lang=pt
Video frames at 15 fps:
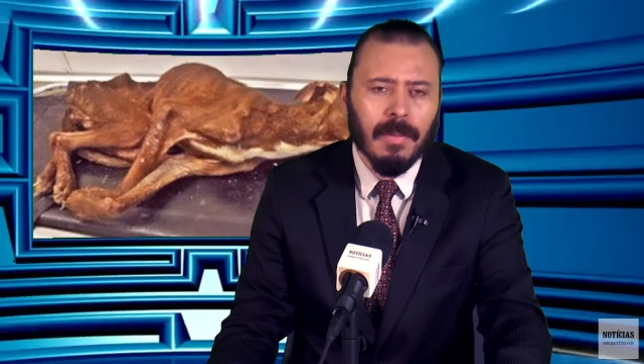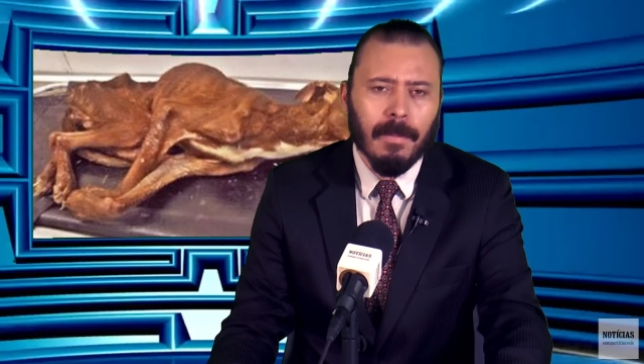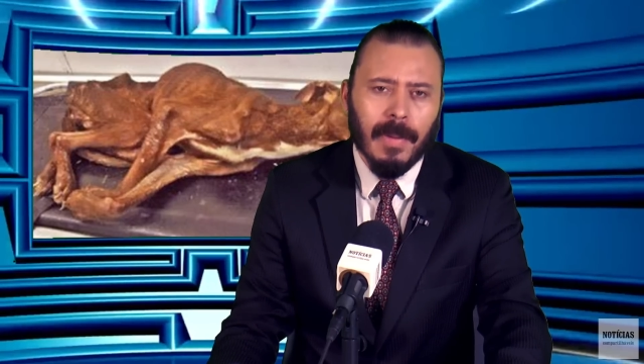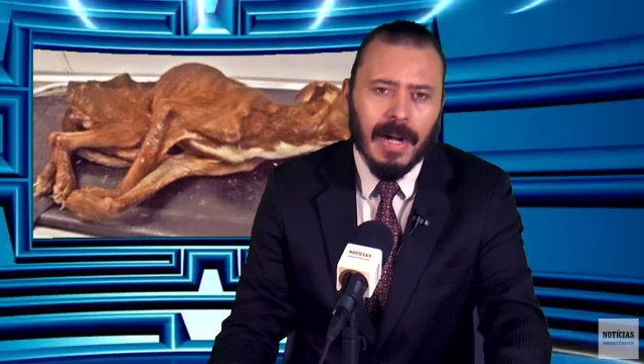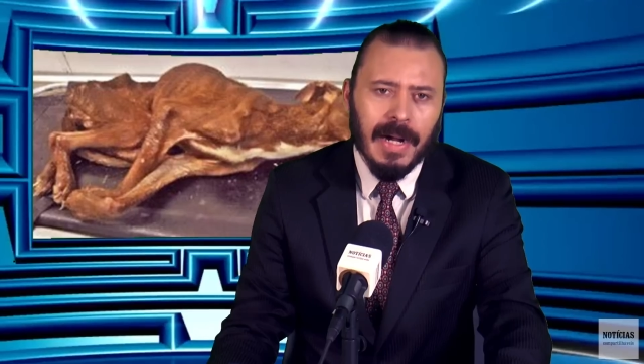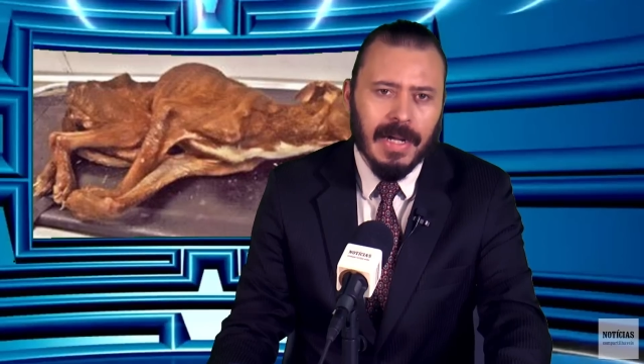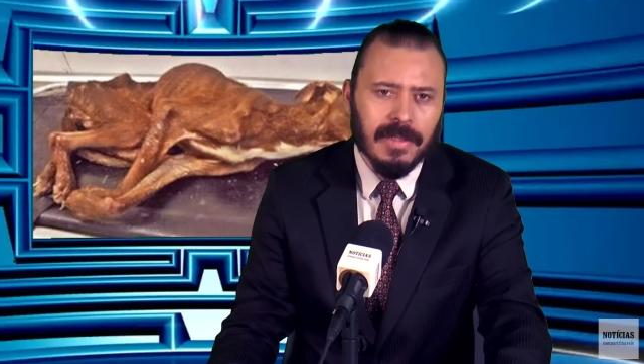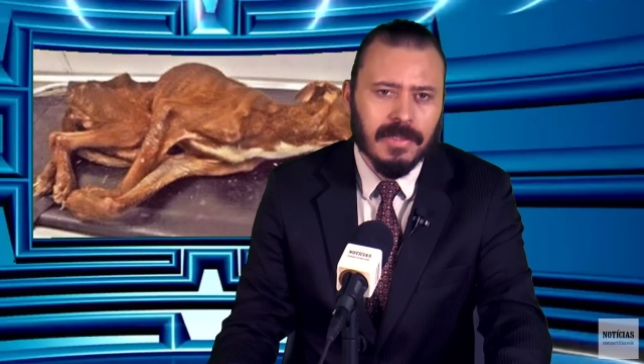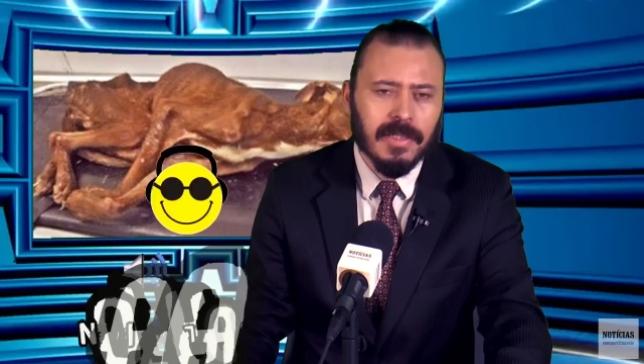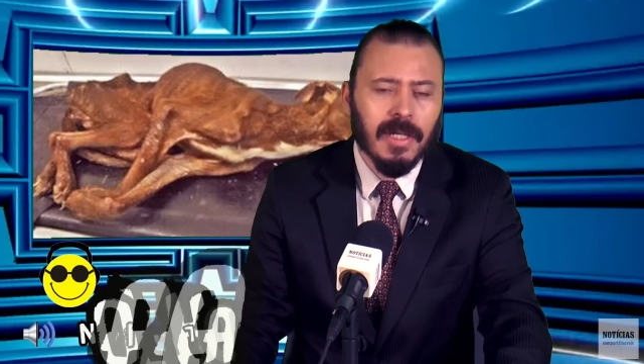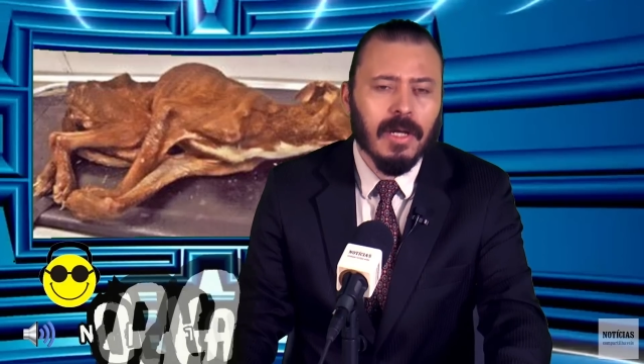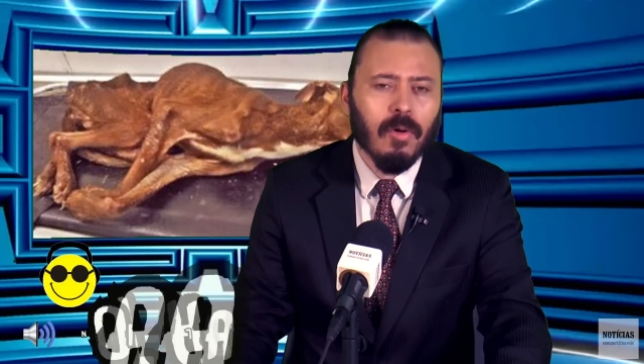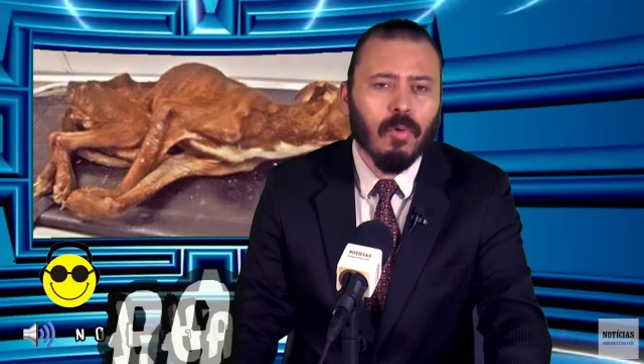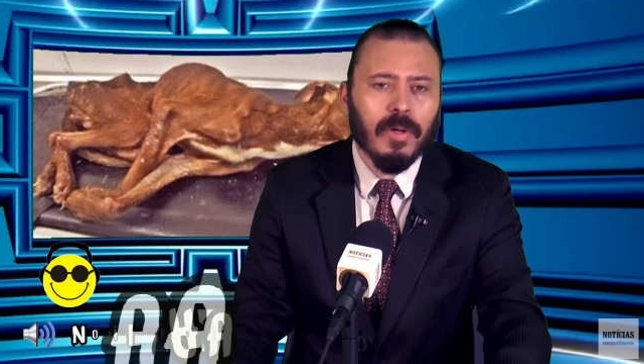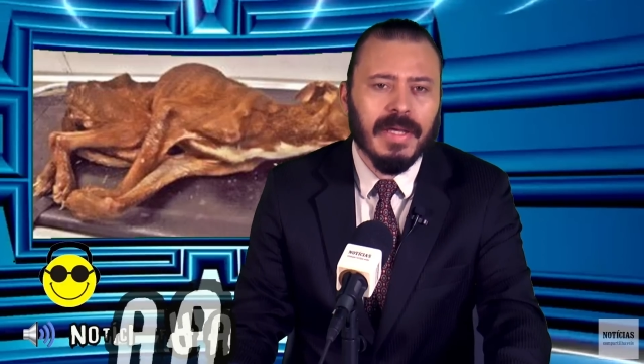Mas
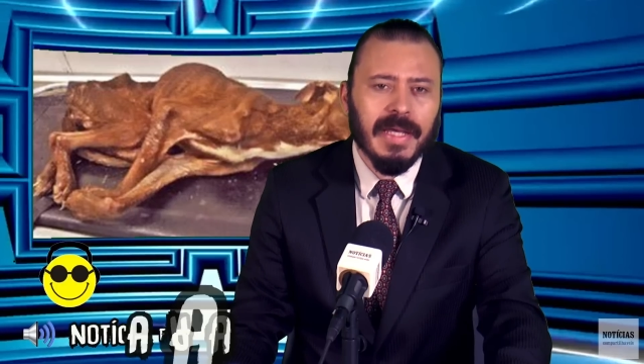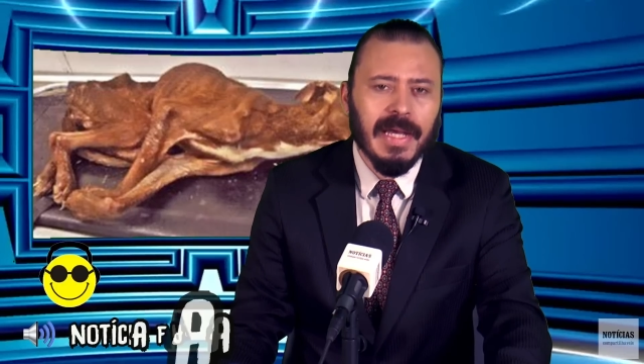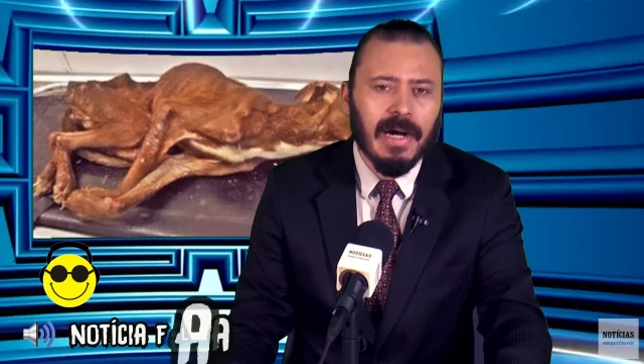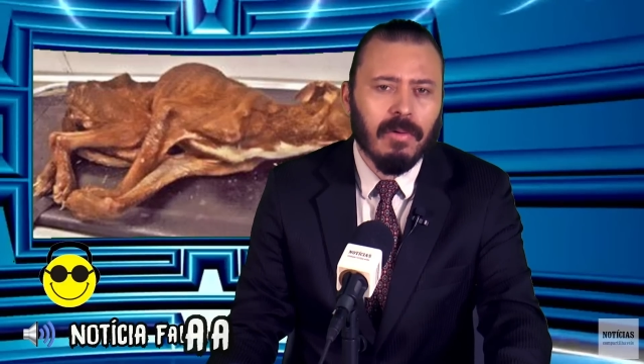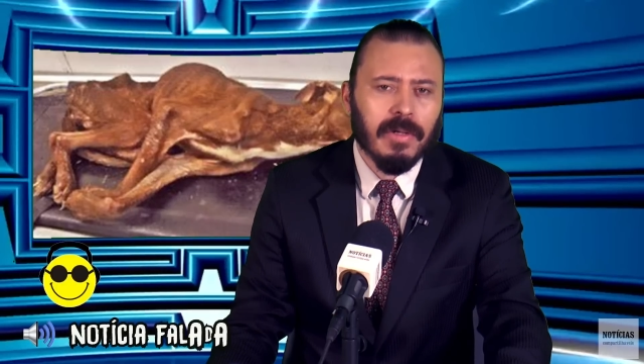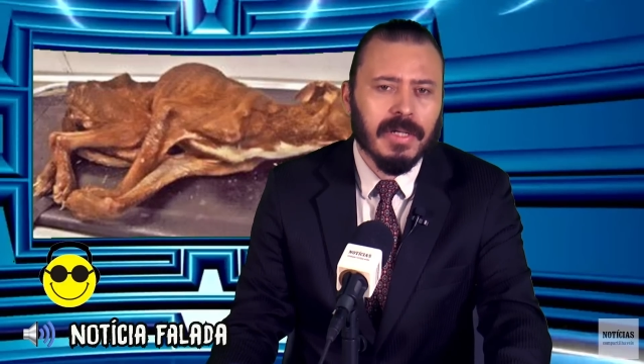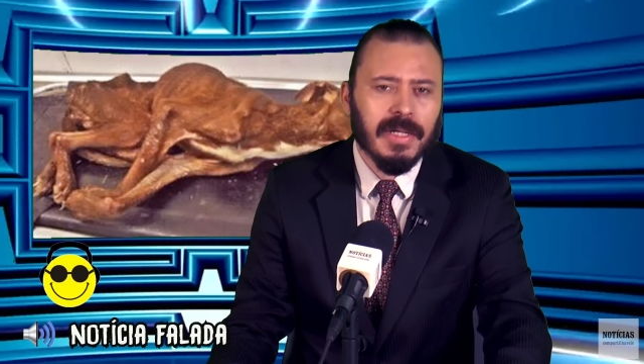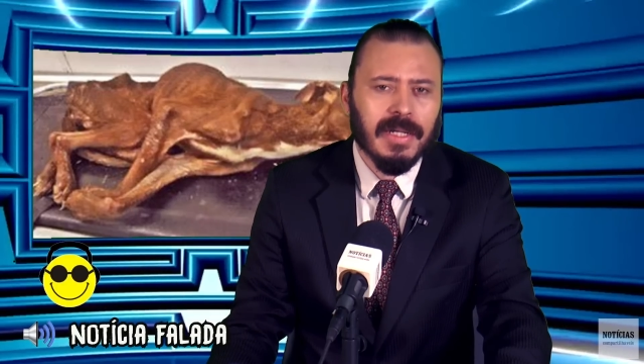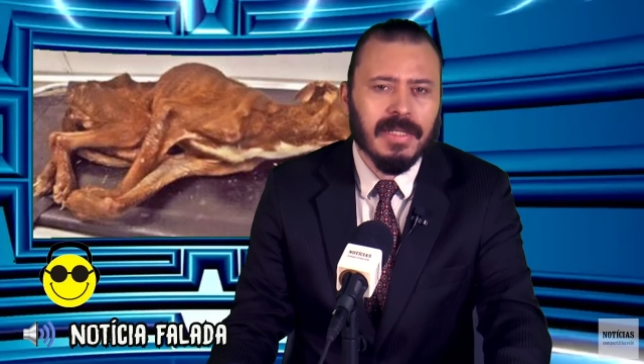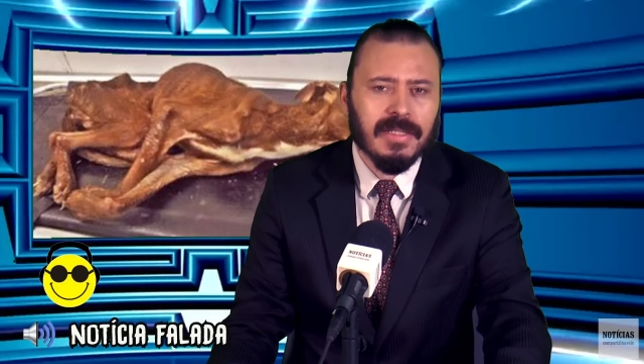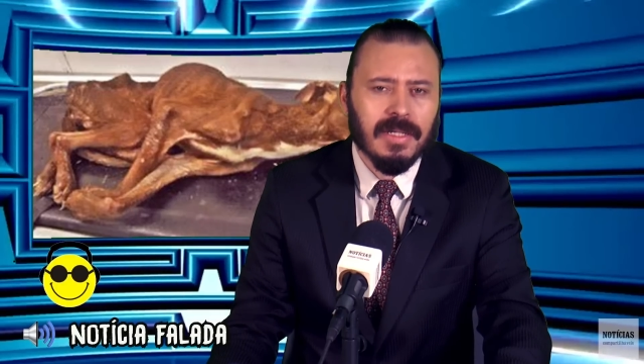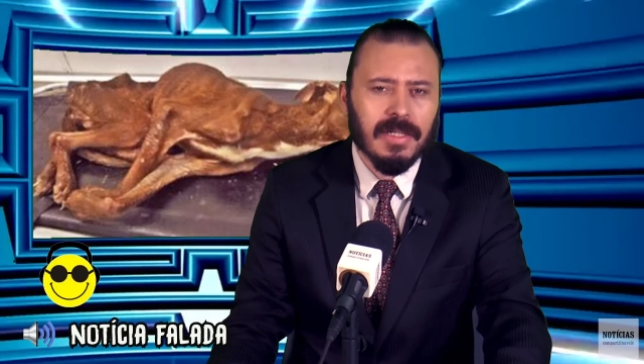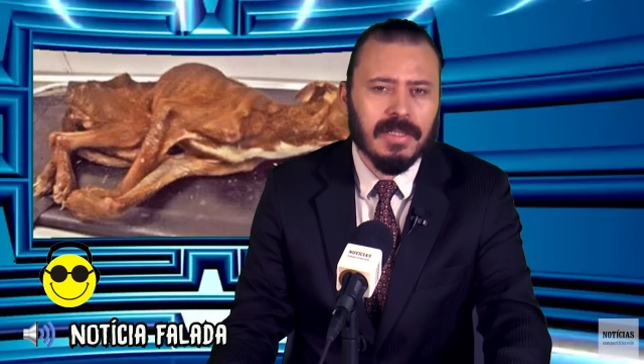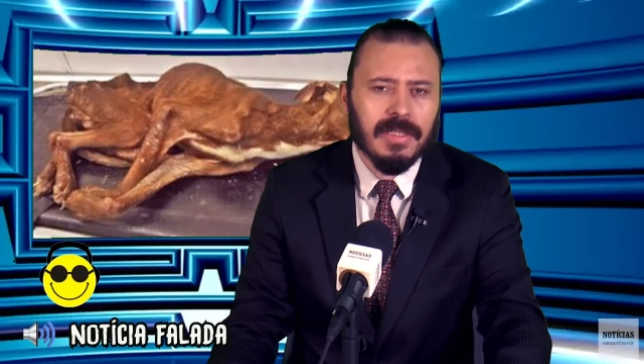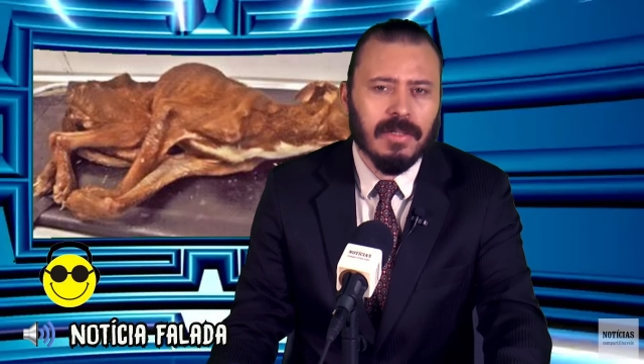o que a
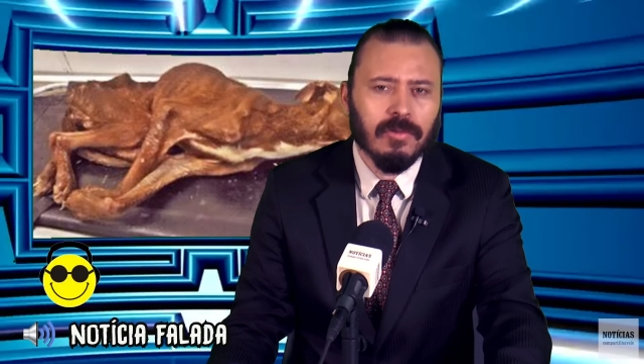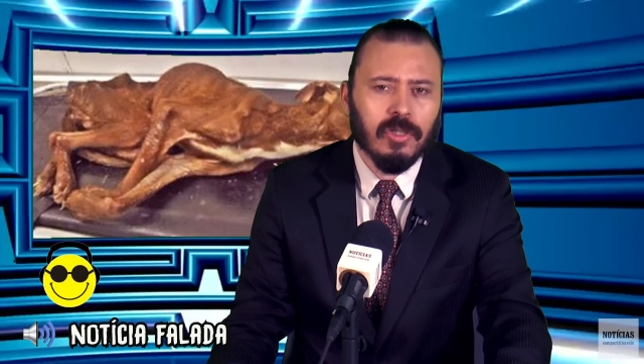Organização